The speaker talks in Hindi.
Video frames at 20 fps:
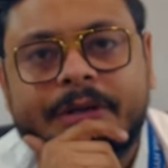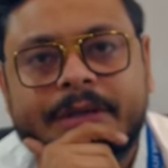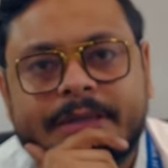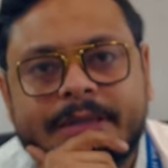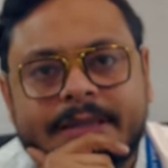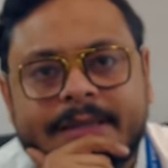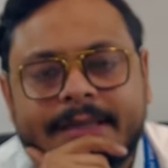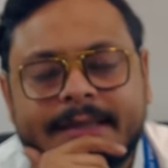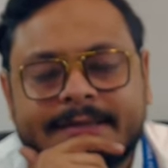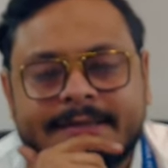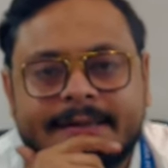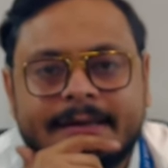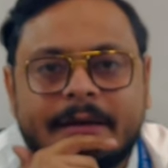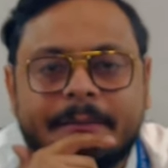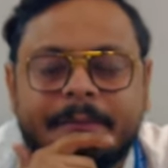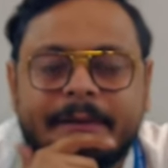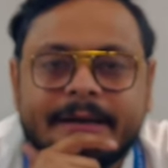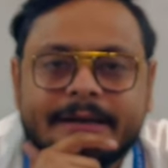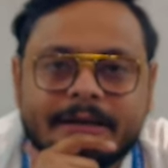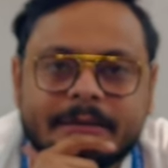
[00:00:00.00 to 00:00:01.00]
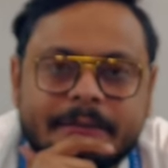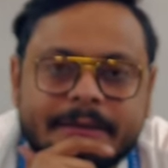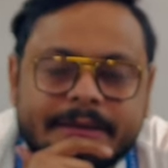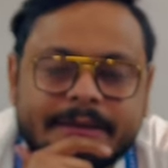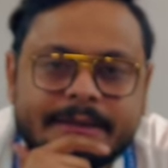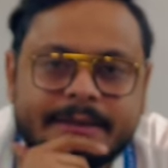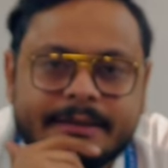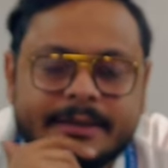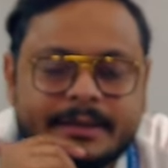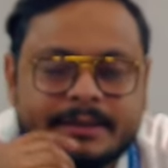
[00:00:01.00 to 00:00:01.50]
के अंदर कि सर आप पार्ट नंबर
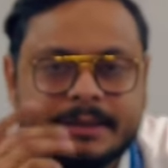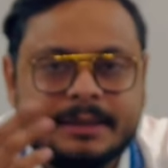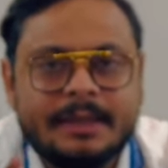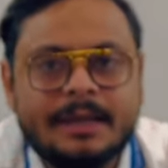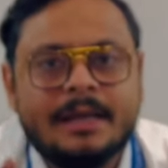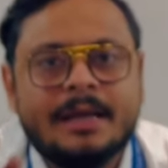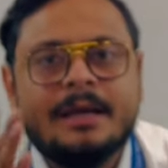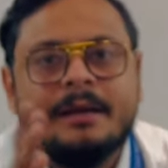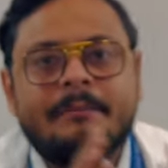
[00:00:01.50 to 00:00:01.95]
नहीं दिखाते